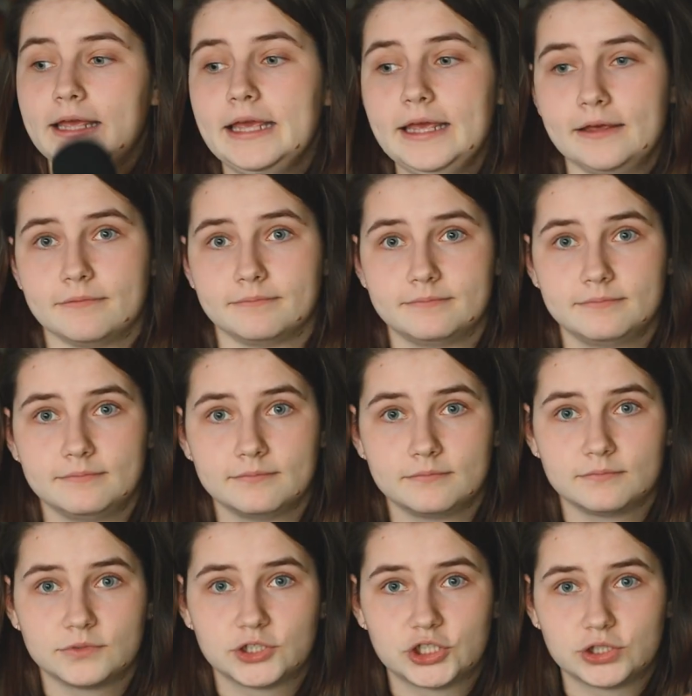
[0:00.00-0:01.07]
И,
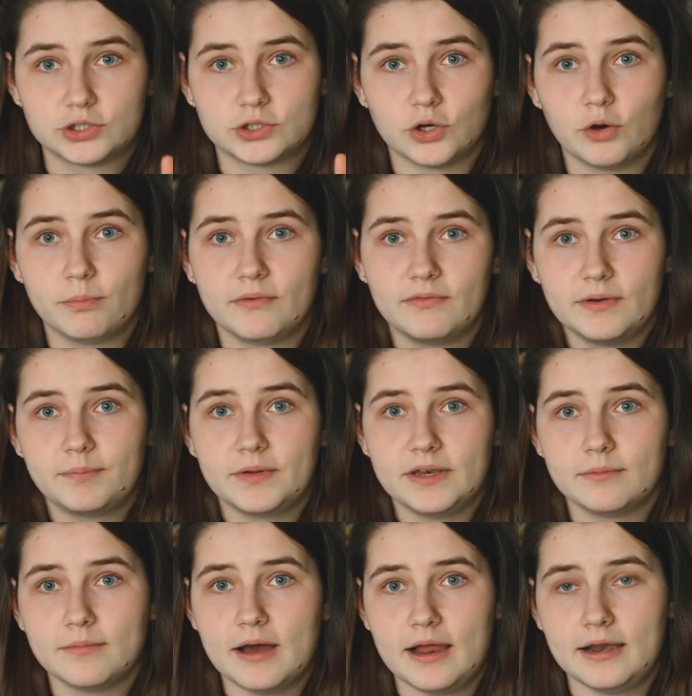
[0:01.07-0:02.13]
чтобы вы
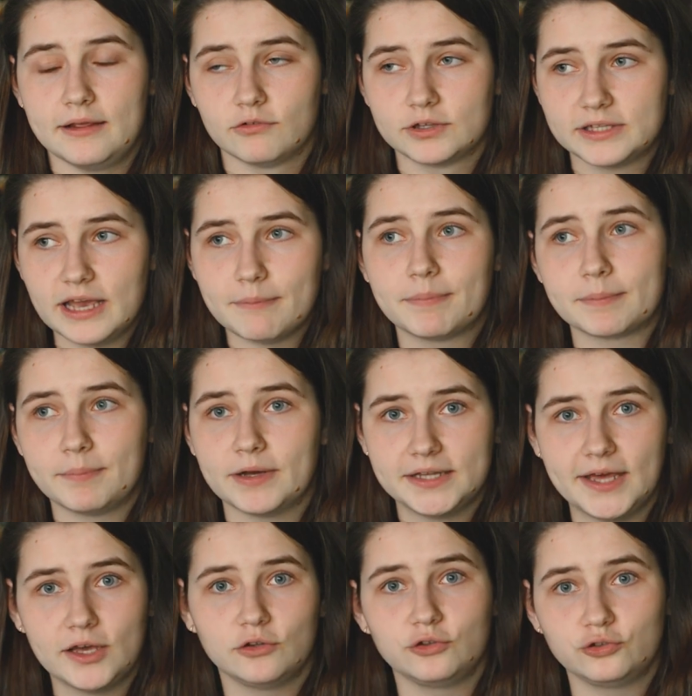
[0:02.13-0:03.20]
понимали, вот я
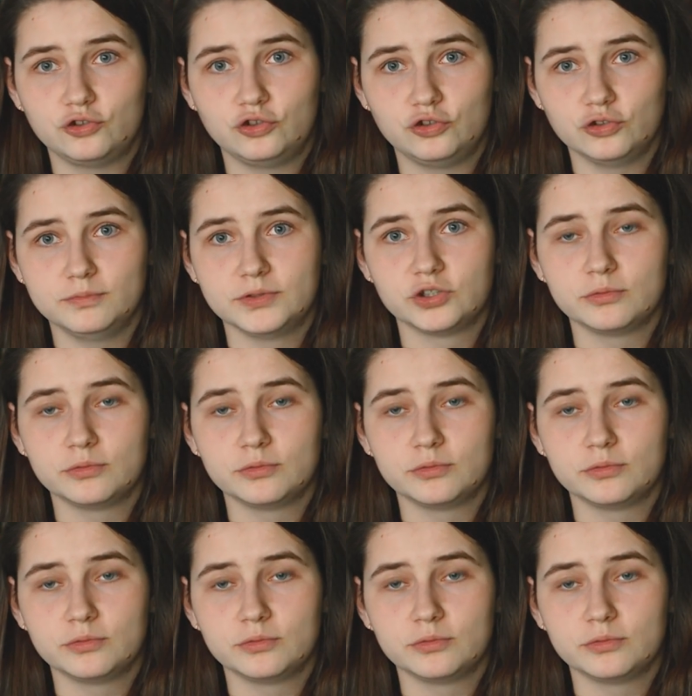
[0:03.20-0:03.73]
пропадаю на YouTube,